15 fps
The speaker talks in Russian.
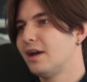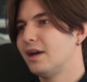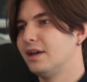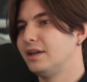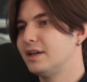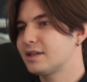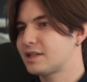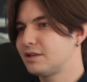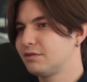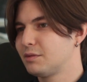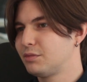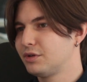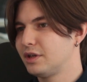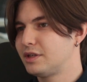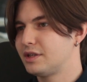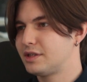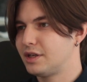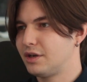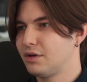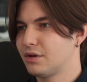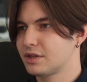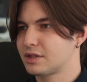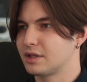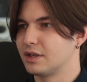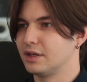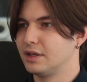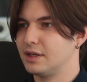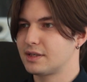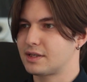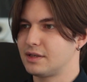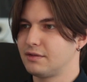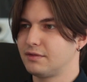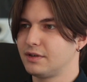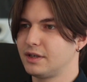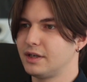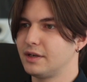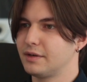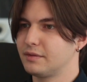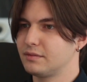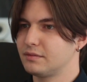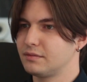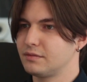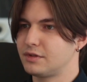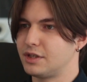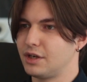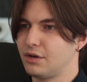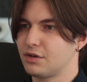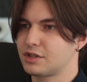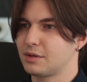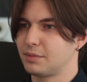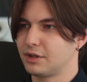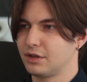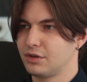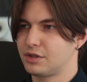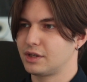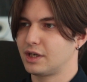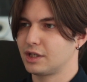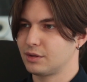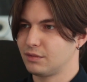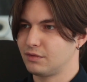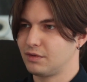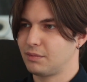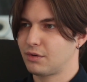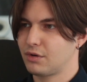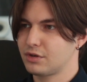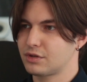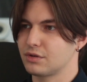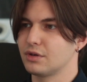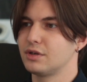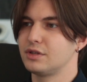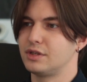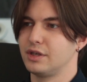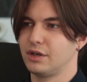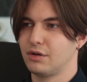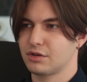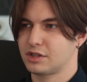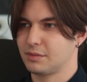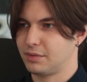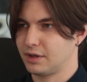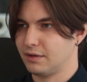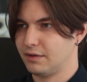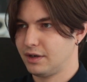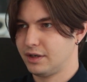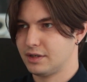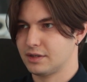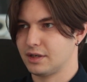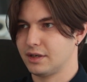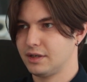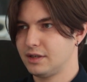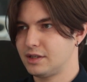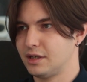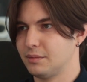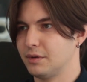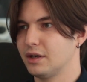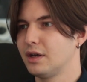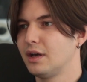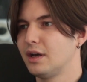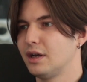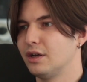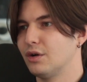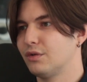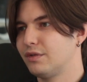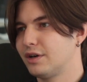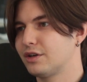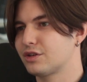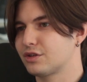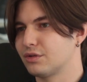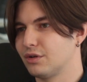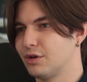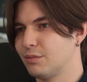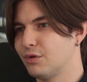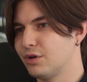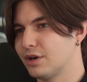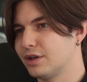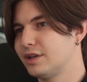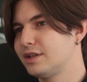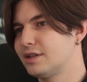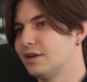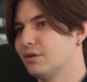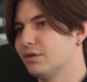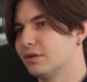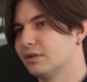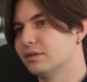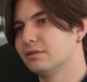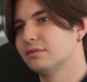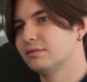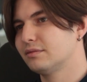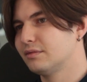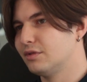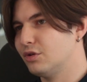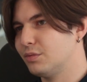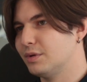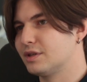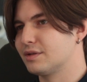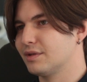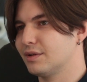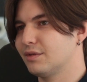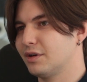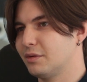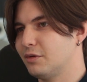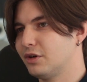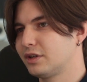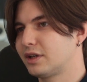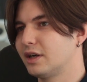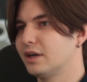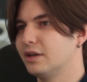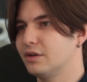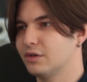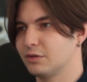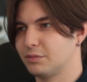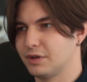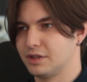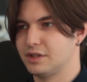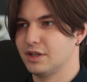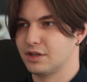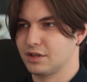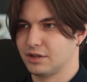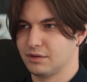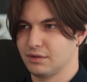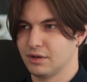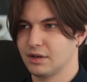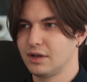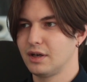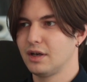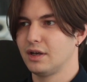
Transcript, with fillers: Если вы будете серьезны, если вы серьезно подойдете к этому вопросу, серьезно поговорите с родителями, я уверен, что любой родитель, он любит своего ребенка, и он поддержит его.